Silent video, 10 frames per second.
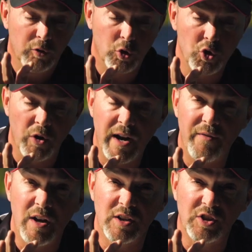Toujours un
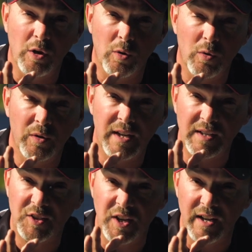avançon
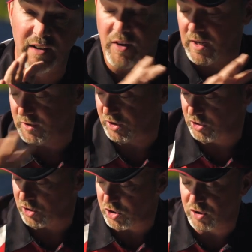d'acier en avant. C'est
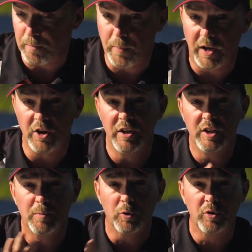ce que je
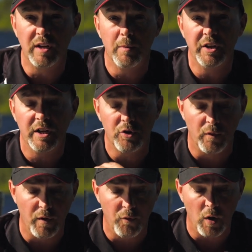préconise pour tous les modèles
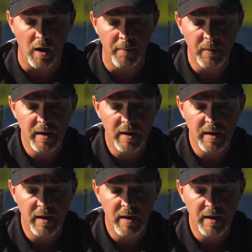qu'on va voir.